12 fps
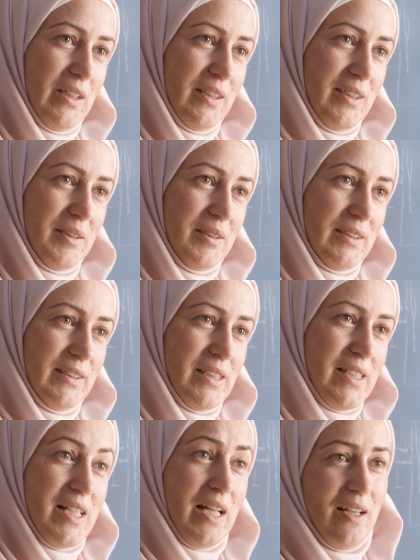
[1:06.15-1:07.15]
images de
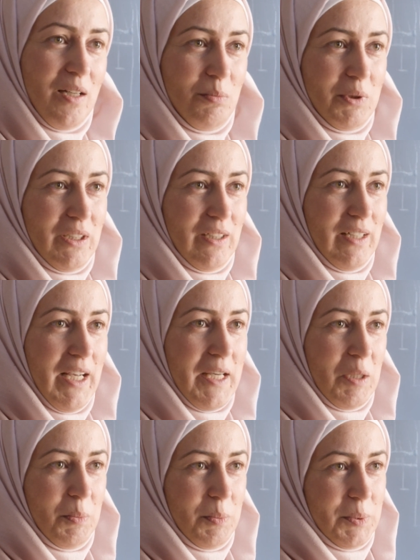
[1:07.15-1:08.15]
guerre en Syrie m'ont
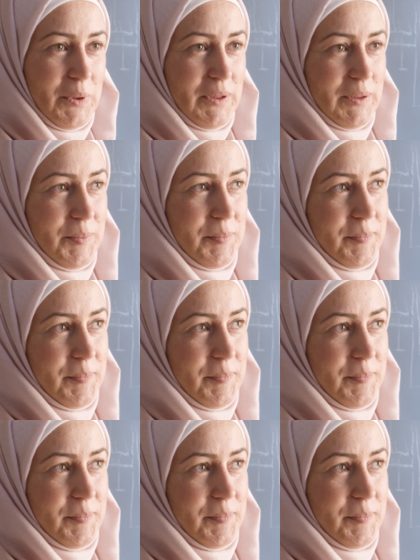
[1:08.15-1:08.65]
traversé l'esprit.